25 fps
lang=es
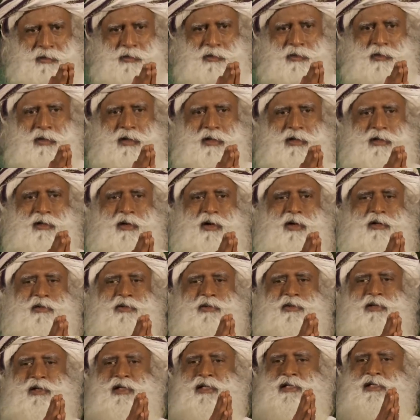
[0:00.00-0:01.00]
solo eres
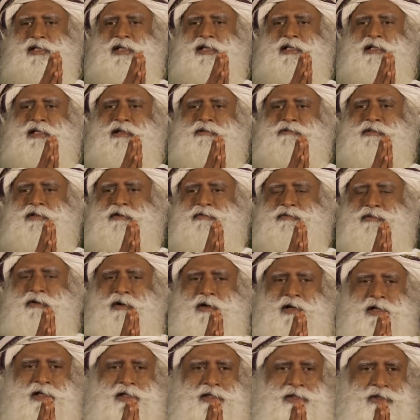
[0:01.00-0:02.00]
el rey de la selva,
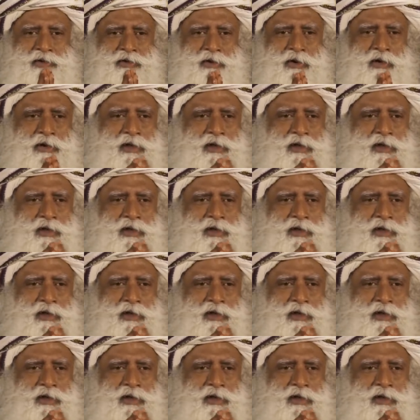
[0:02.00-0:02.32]
eres el rey